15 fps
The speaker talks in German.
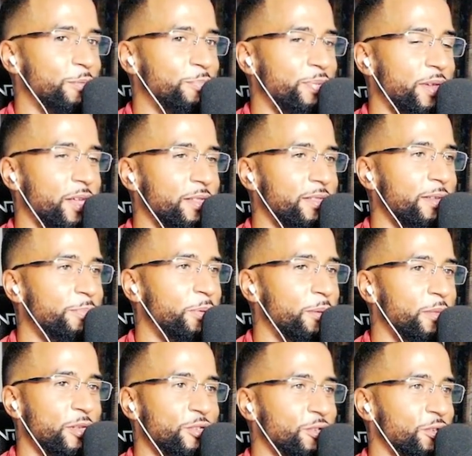Ich bin ein deeper
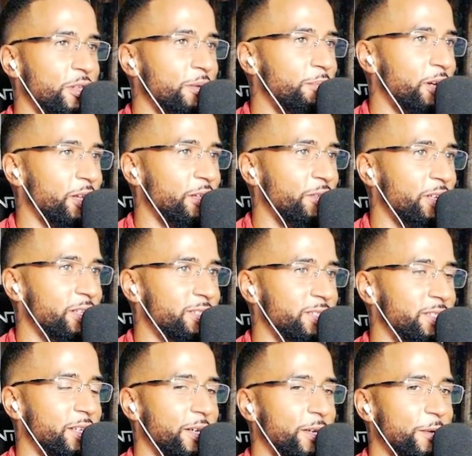Mensch schon immer
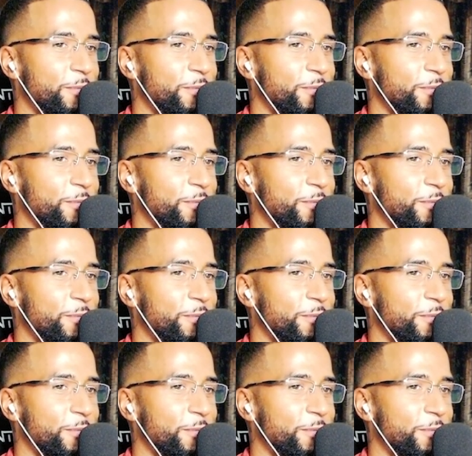gewesen